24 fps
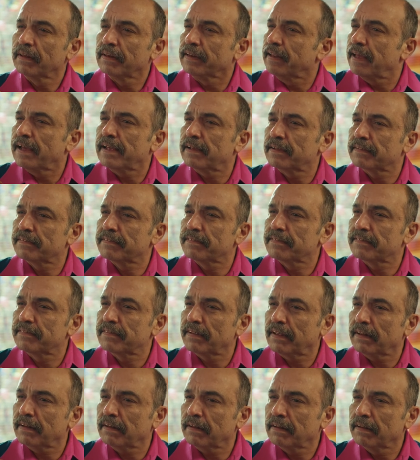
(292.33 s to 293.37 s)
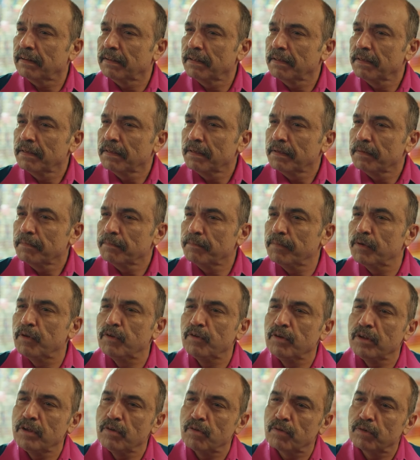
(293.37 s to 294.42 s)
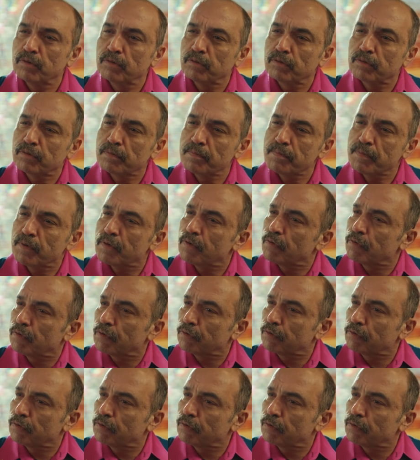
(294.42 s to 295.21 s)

Ne ayaksın sen? Bir gün iyi oluyorsun, bir gün